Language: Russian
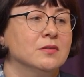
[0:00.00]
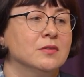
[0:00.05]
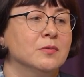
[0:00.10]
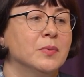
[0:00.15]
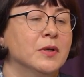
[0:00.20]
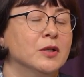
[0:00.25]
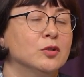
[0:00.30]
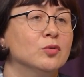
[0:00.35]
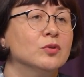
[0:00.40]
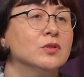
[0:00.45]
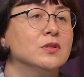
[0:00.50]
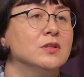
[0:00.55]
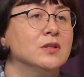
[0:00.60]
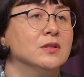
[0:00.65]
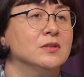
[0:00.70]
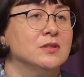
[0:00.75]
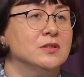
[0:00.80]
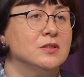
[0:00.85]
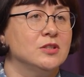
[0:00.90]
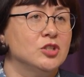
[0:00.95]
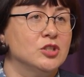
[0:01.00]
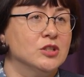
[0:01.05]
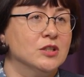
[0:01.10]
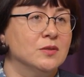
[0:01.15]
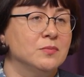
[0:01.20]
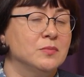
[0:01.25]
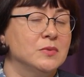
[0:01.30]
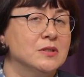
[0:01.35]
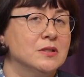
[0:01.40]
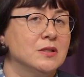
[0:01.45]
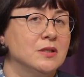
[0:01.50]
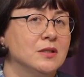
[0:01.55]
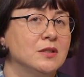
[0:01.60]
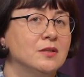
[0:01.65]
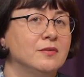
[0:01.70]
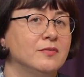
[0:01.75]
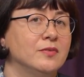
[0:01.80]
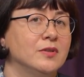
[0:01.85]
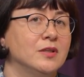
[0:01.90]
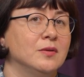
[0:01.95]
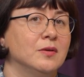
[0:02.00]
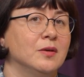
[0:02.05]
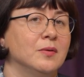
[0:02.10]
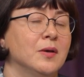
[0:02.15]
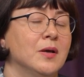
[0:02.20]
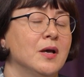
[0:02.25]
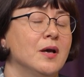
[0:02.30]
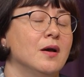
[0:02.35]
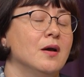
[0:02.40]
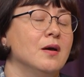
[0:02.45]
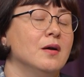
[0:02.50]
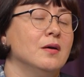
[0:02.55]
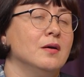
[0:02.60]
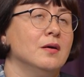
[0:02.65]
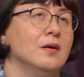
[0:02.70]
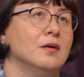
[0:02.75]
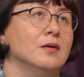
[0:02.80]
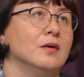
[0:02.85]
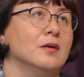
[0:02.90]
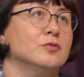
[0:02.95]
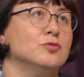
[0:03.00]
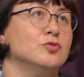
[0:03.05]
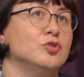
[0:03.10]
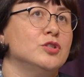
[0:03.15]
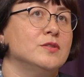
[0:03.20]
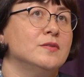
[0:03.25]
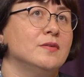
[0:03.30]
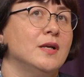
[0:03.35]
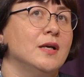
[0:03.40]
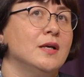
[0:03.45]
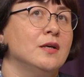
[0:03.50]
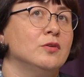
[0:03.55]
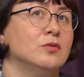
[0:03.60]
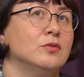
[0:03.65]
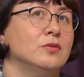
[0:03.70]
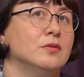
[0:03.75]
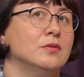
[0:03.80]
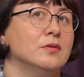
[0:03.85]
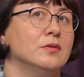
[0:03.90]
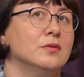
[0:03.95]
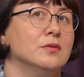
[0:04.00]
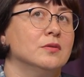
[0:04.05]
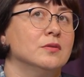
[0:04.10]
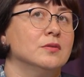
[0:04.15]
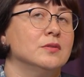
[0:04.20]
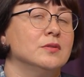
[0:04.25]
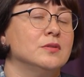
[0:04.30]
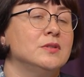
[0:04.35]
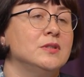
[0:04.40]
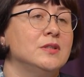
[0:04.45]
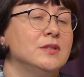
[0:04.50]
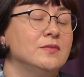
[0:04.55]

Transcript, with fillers: лабораторно-диагностическими исследованиями осуществляют 9